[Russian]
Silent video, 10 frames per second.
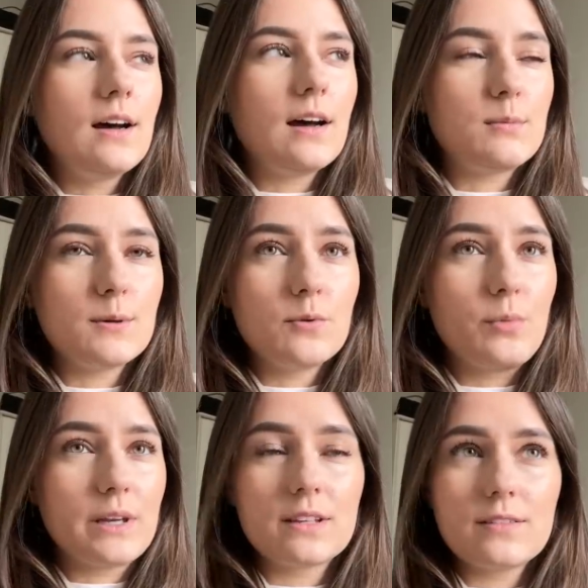А
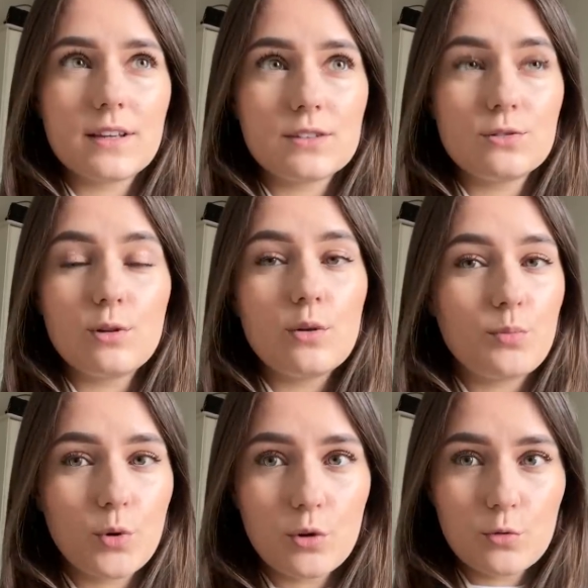помимо этого я сегодня
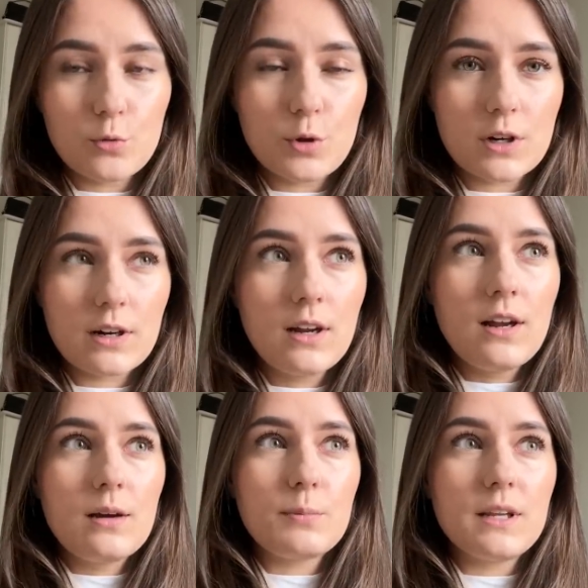пол утра
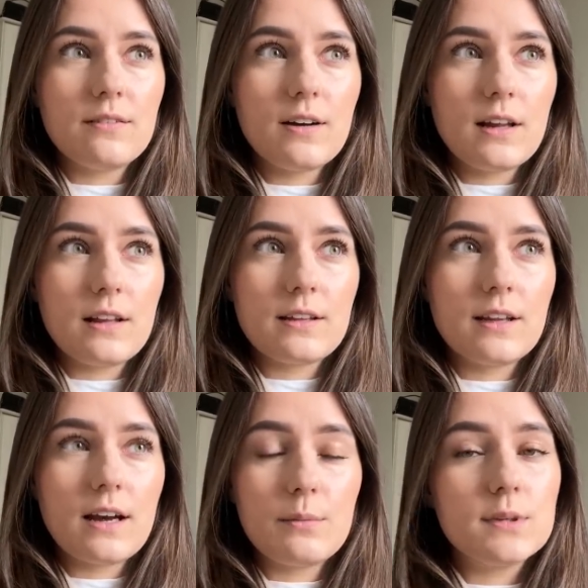подавала
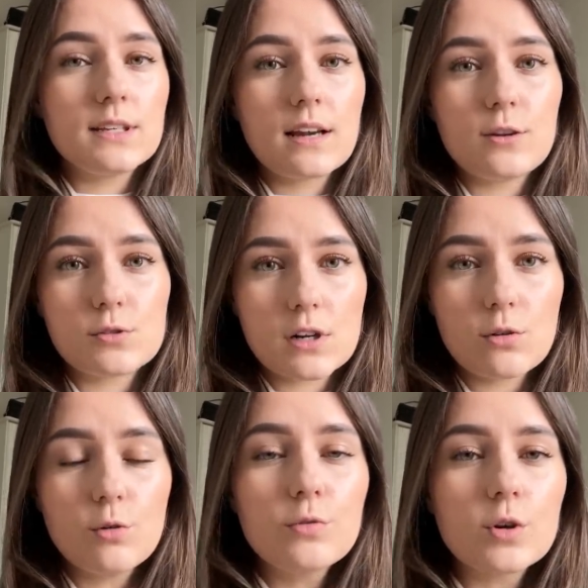на обязательную
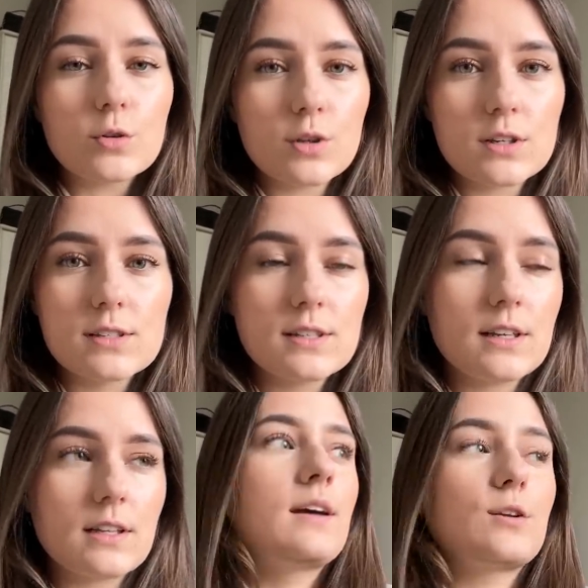страховку от
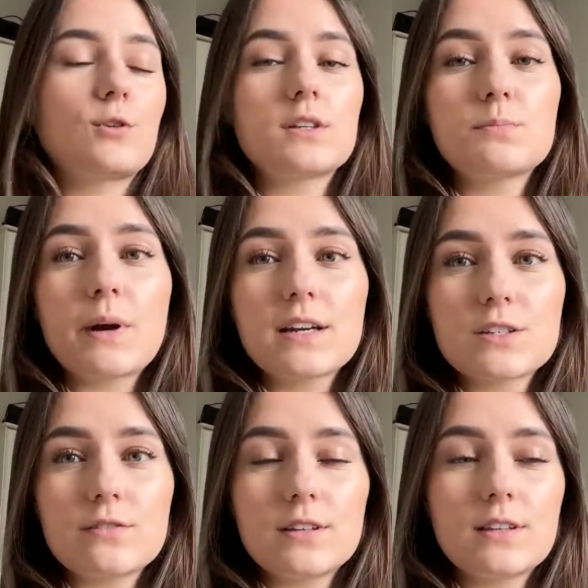университета, которая
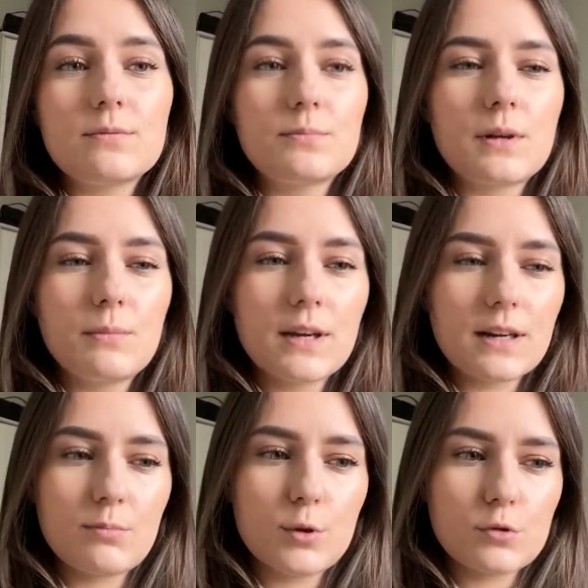спрашивает
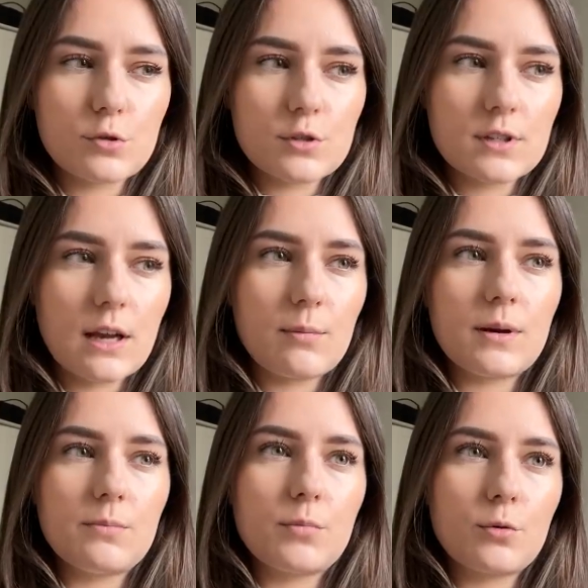примерно плюс то же
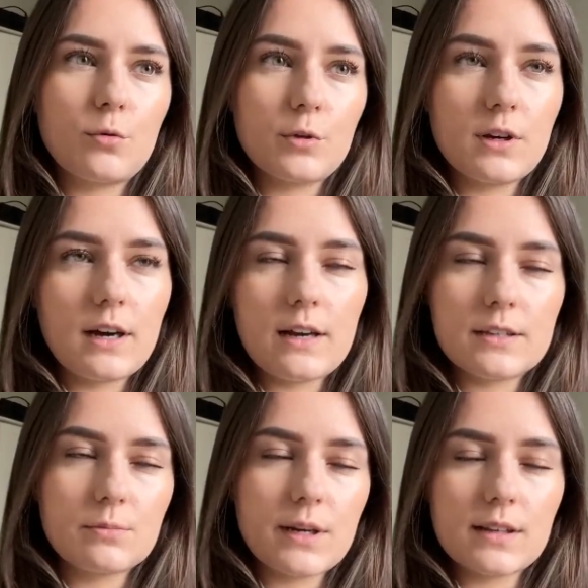самое про
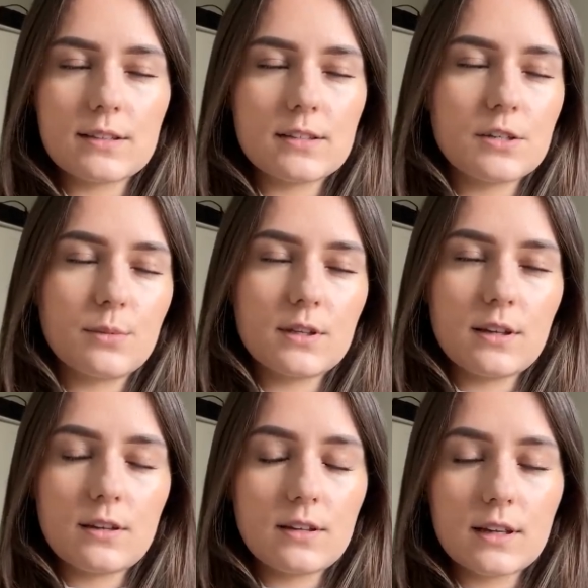уникальность проекта, зачем это
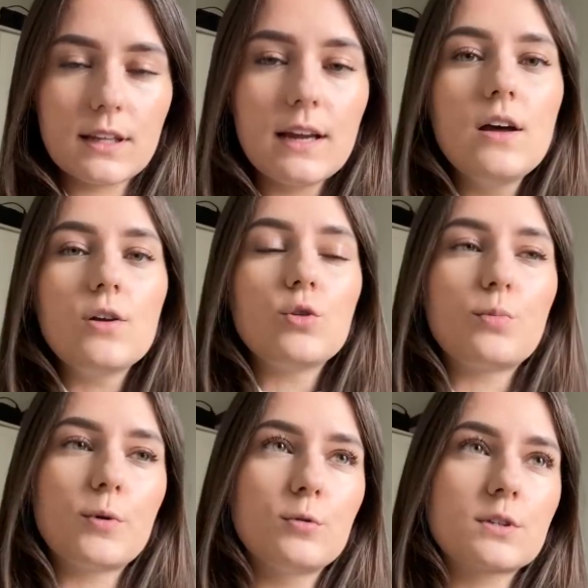надо и так далее. Но
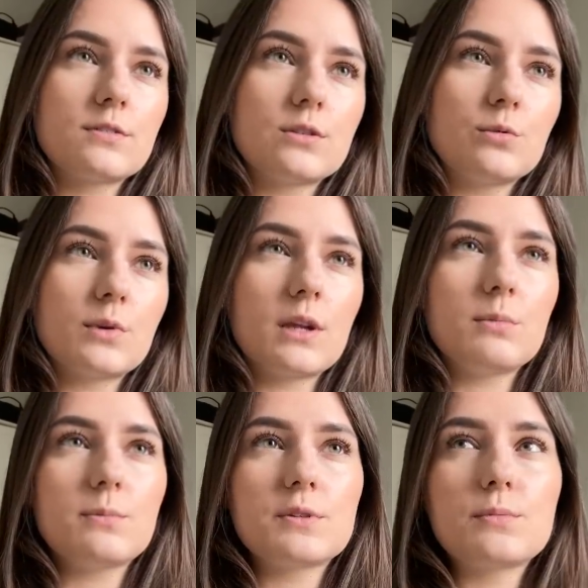плюс ко всему мне надо
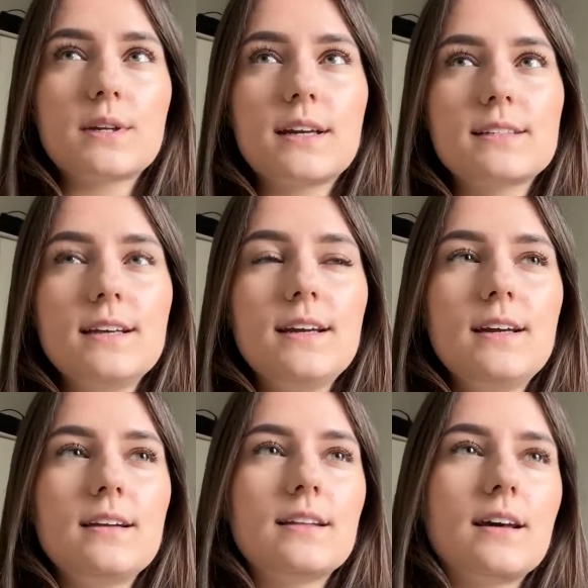было посмотреть
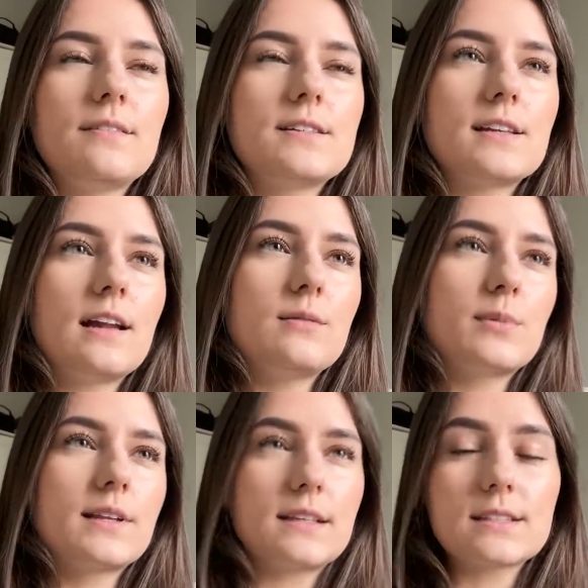на официальном
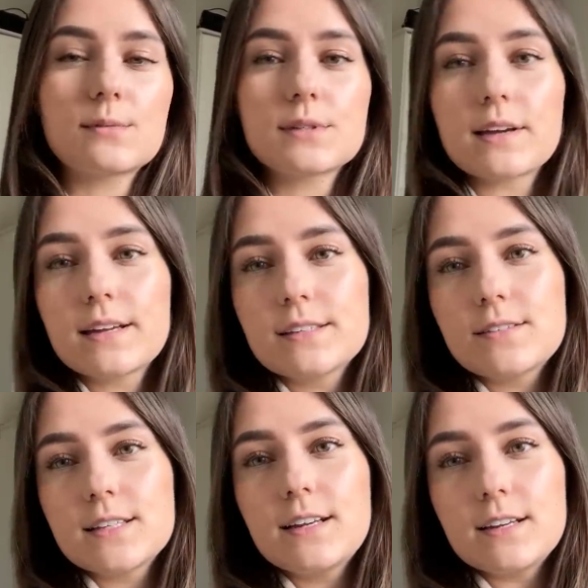британском сайте
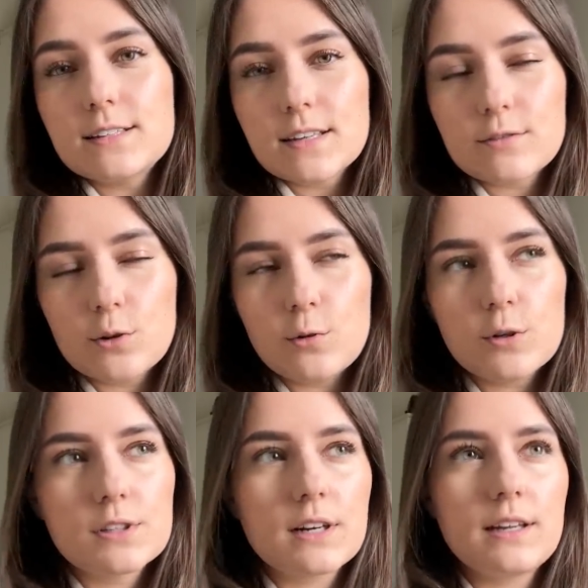все риски в другой
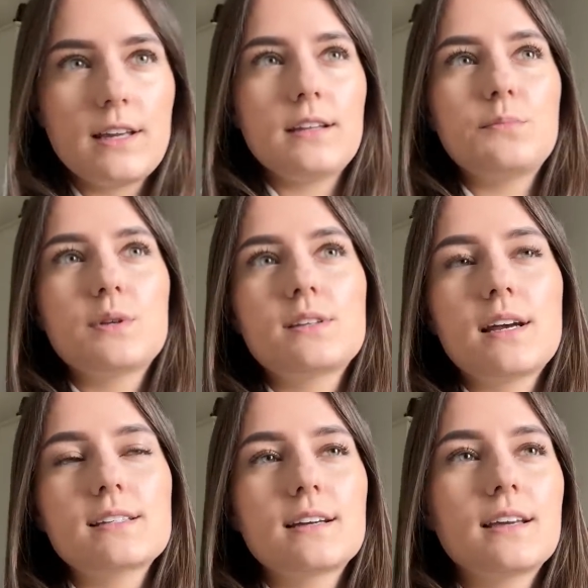стране,
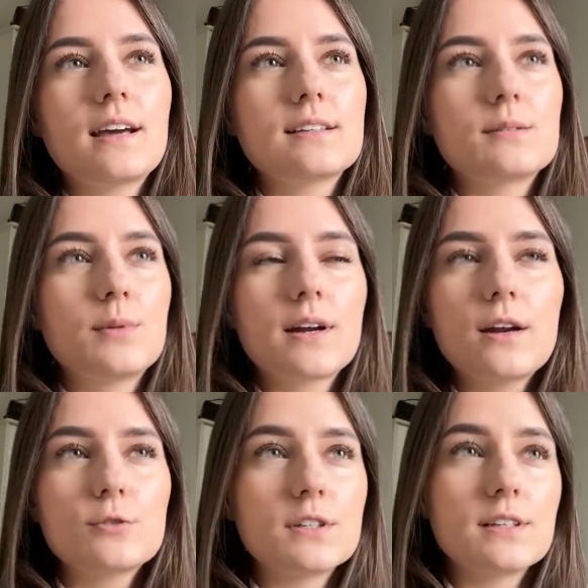написать, как я
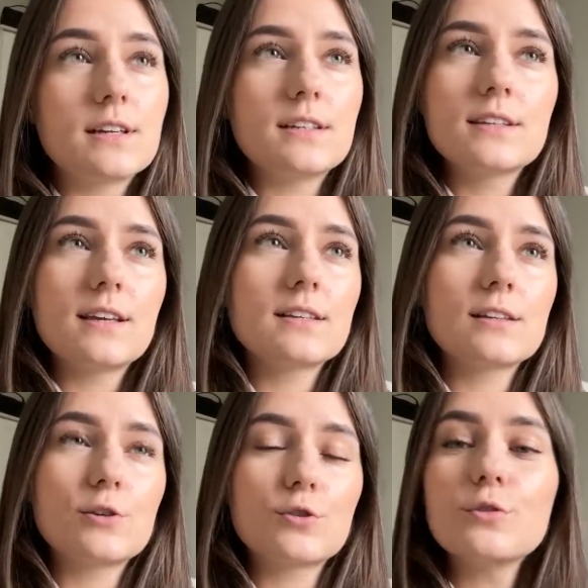собираюсь эти риски,
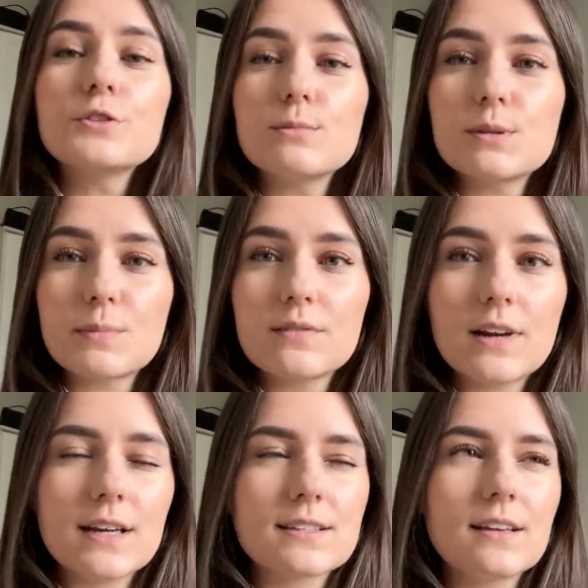если что, с ними
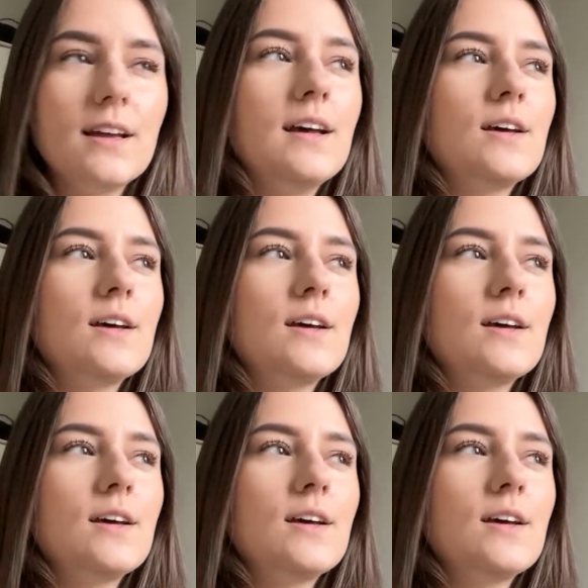справляться.